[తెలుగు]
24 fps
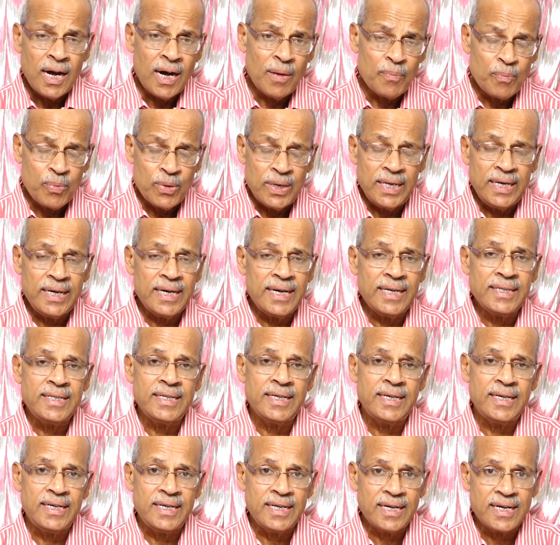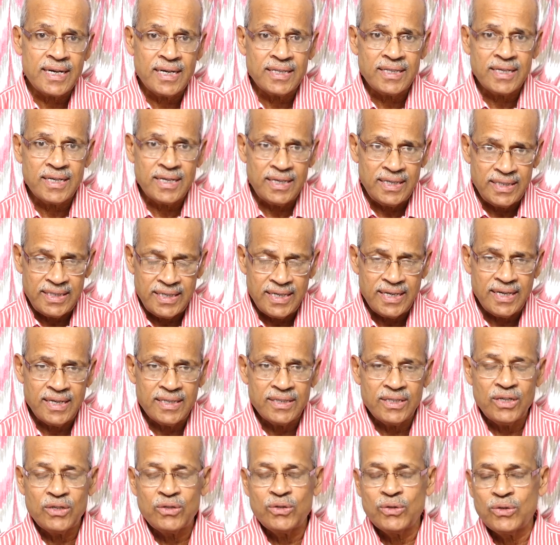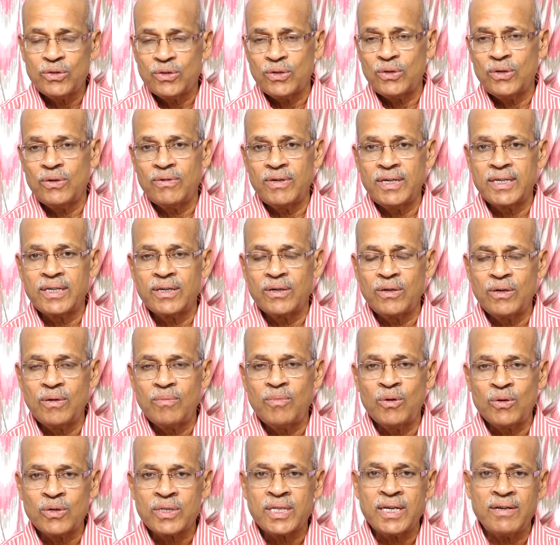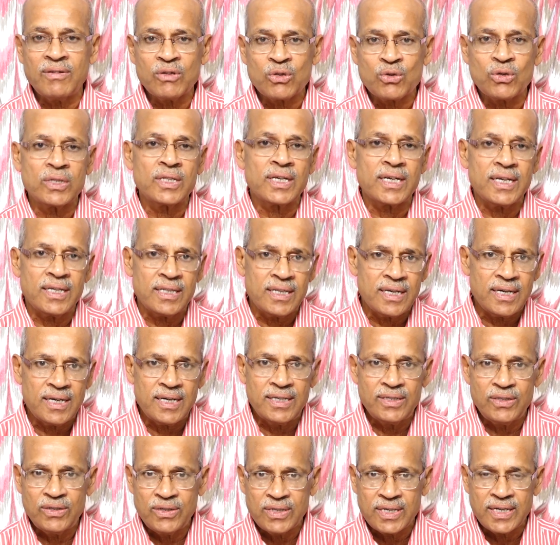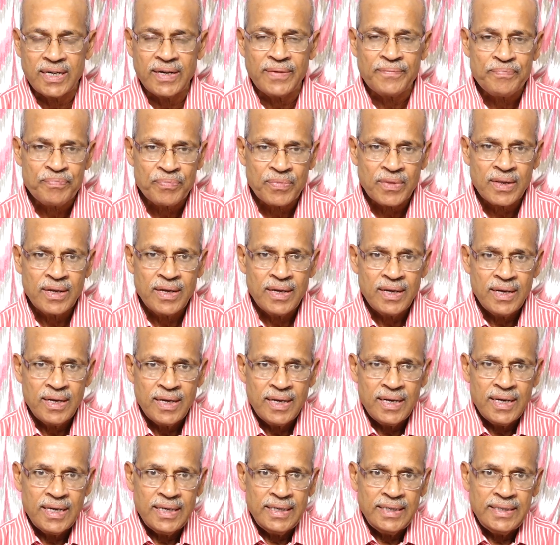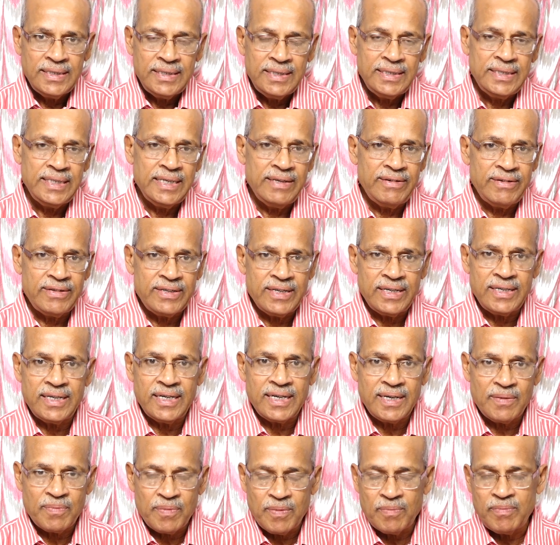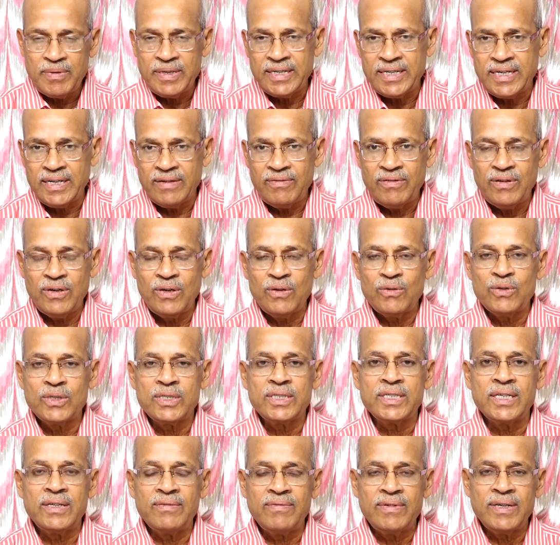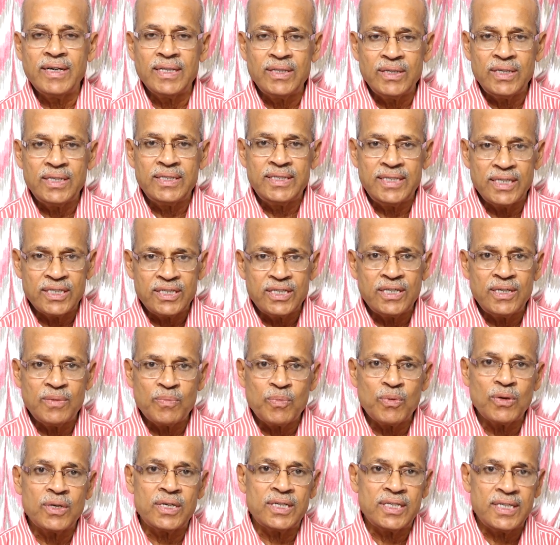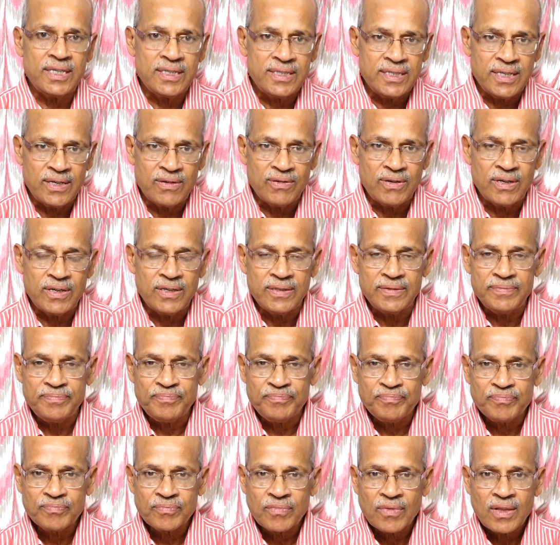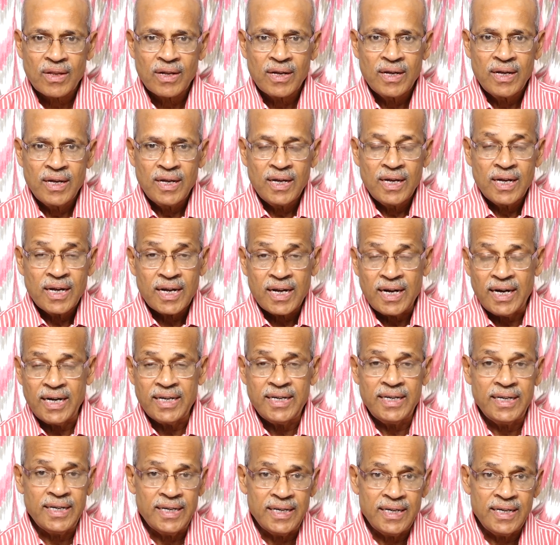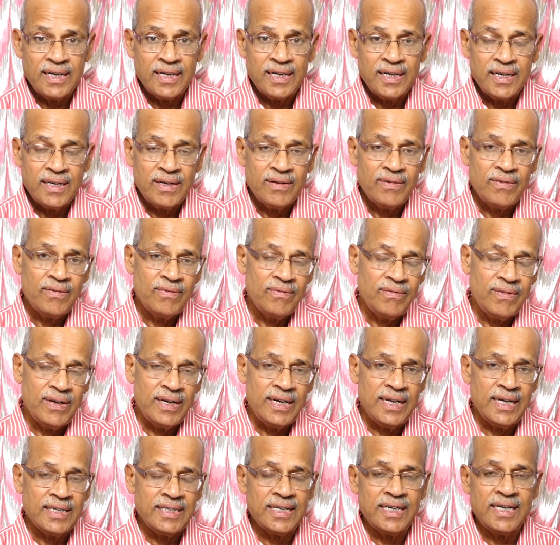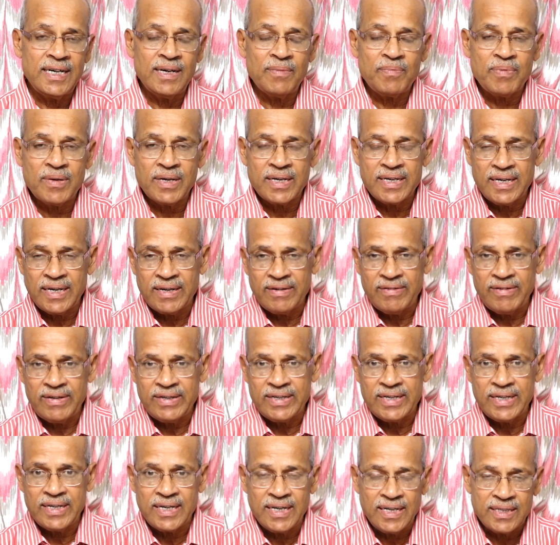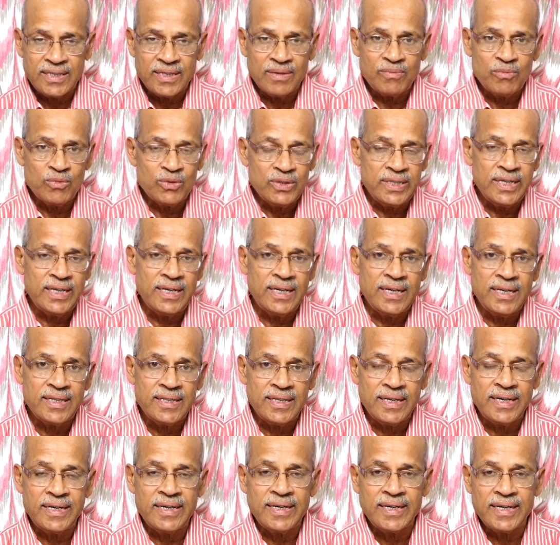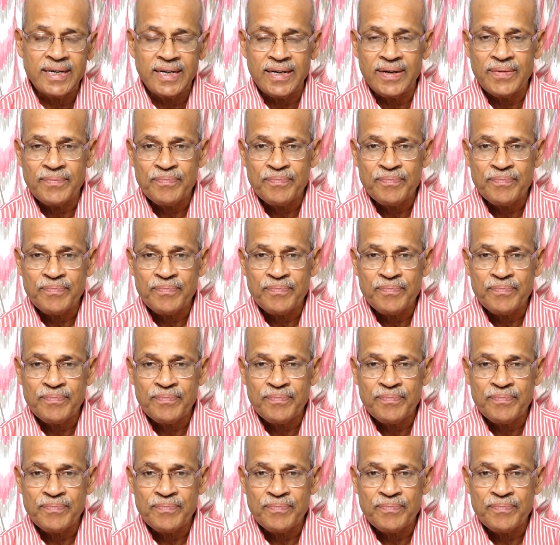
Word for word: అప్పుడేం రాశారంటే కథనాలు ఇదే ఆంధ్రజ్యోతిలో వాటిల్లో బహుశా సొంత కథనాలు అవి ఉంటాయి ఇదేమిటంటే రిపబ్లిక్ టీవీలో వచ్చినవి అది జస్ట్ రిపోర్ట్ చేశారు వాళ్ళు కానీ వీళ్ళ ఎజెండా ప్రకారం ఏంటంటే అంతకుముందు ఏం రాశారంటే